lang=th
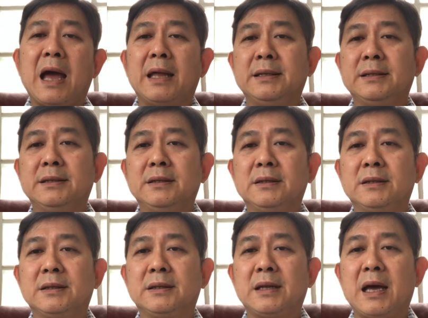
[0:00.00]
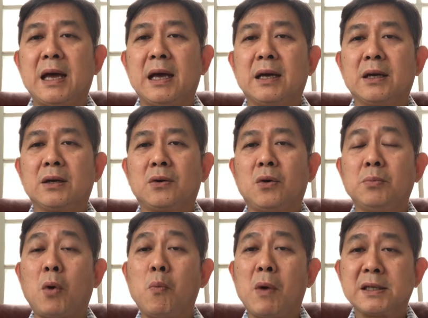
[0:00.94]
รนะค้นพ
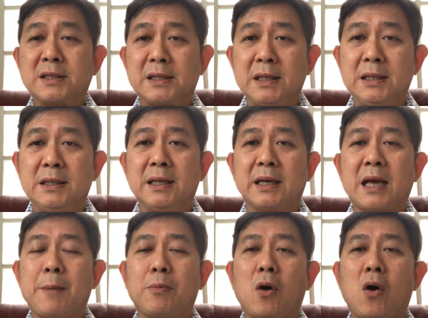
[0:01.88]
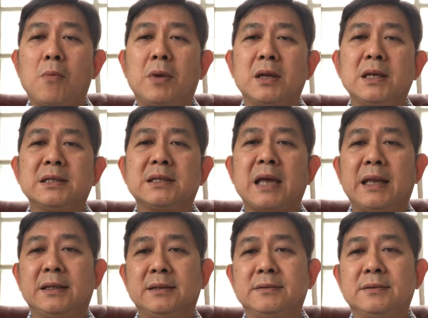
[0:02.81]
บวัคซีนนะครับของบริษัท
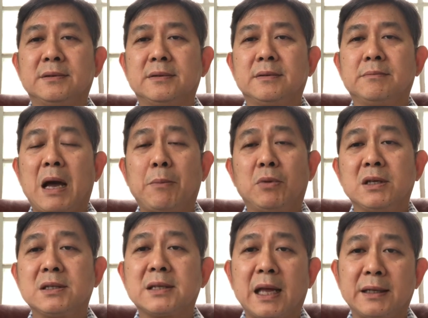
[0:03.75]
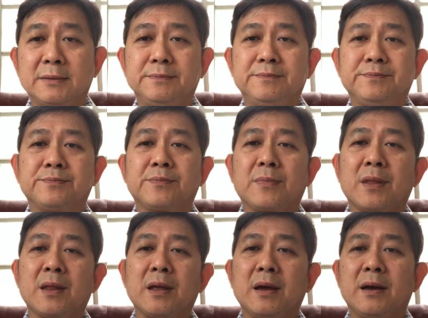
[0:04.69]
บางบริษัท
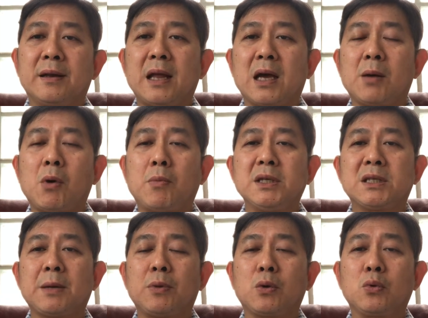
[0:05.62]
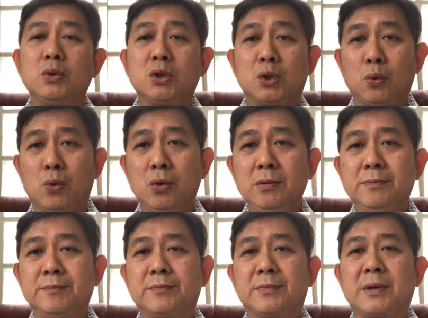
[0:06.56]
นะก็บอกมีสรรพคุณสูง
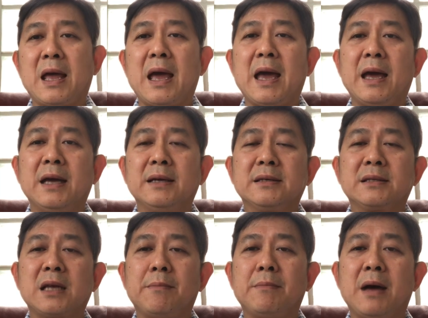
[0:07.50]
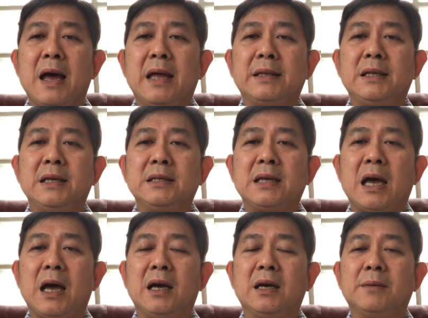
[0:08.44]
นะสามารถที่จะ
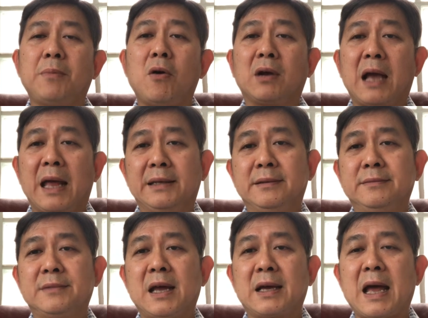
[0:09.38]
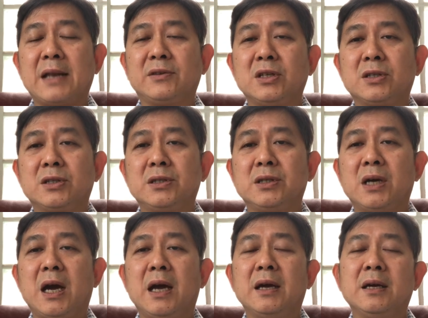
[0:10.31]
ป้องกันนะการติดเชื้อ
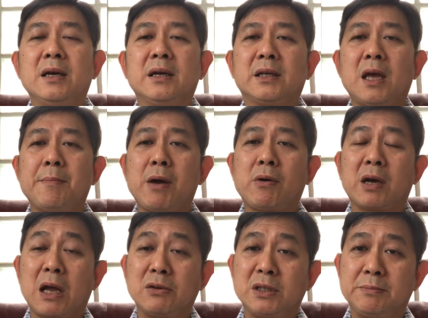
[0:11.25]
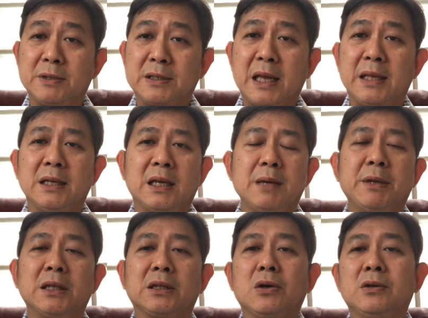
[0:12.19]
ได้มากกว่า 90%อย่างนี้เป็
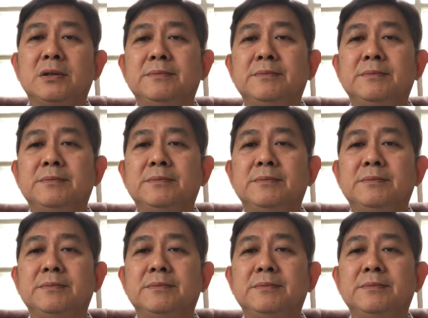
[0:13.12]
นต้น